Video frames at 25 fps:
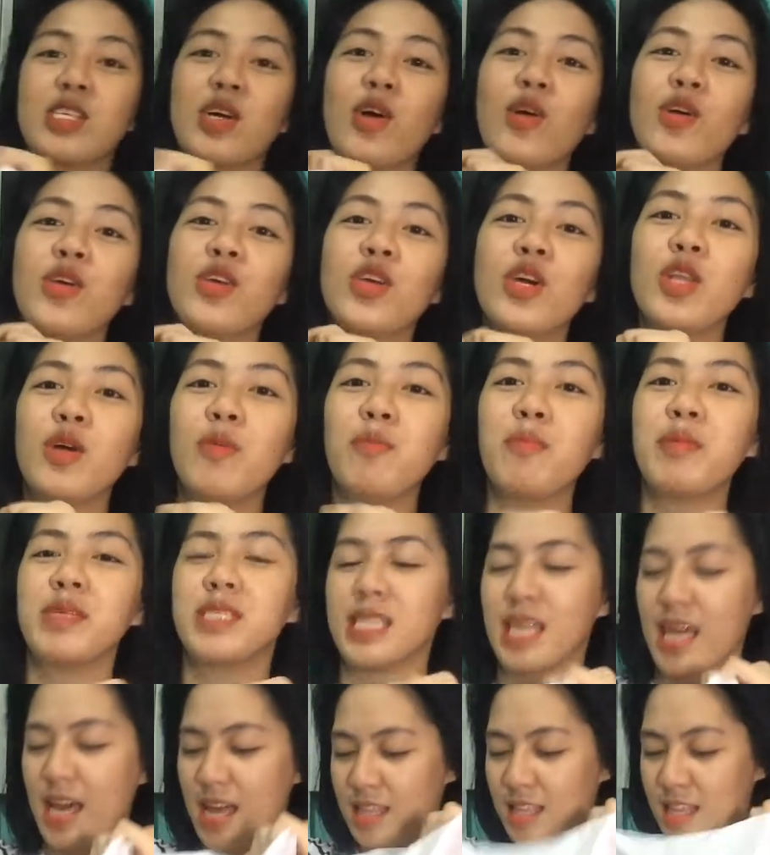so, yun,
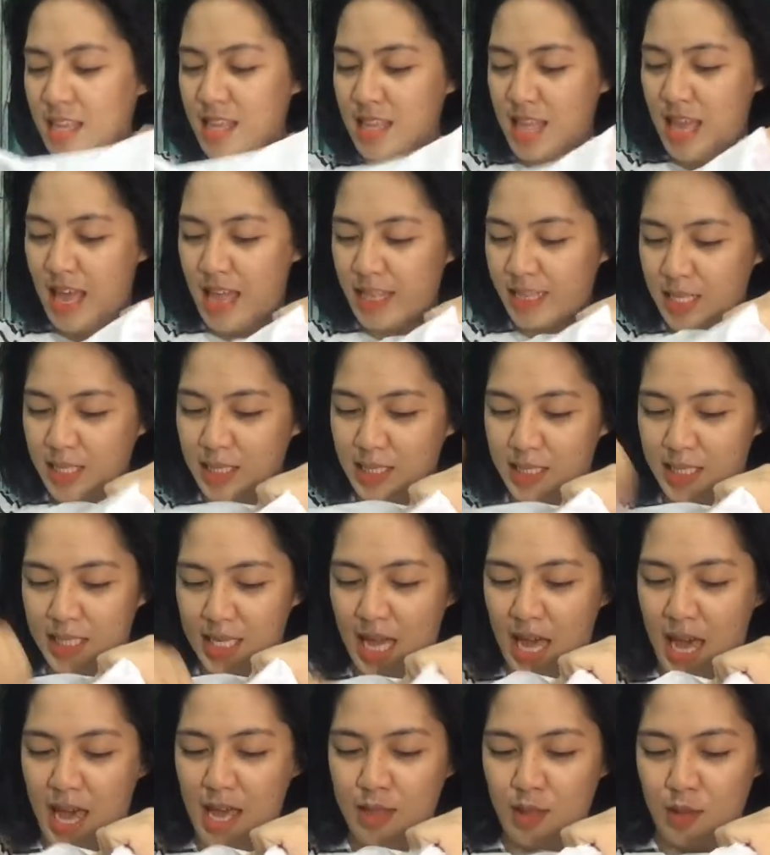umpisa na natin
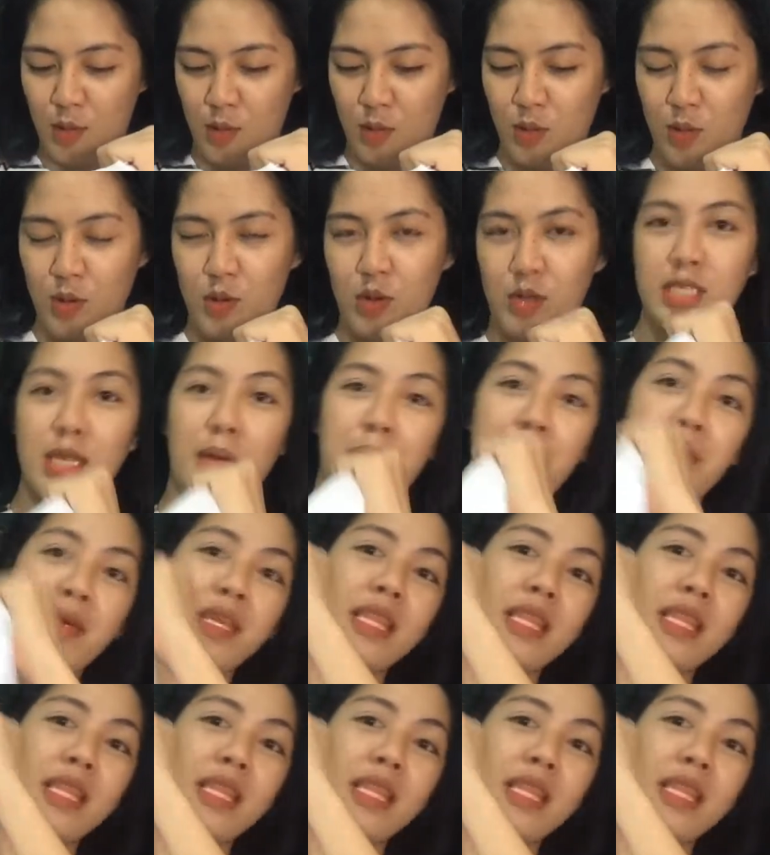sa ano, sa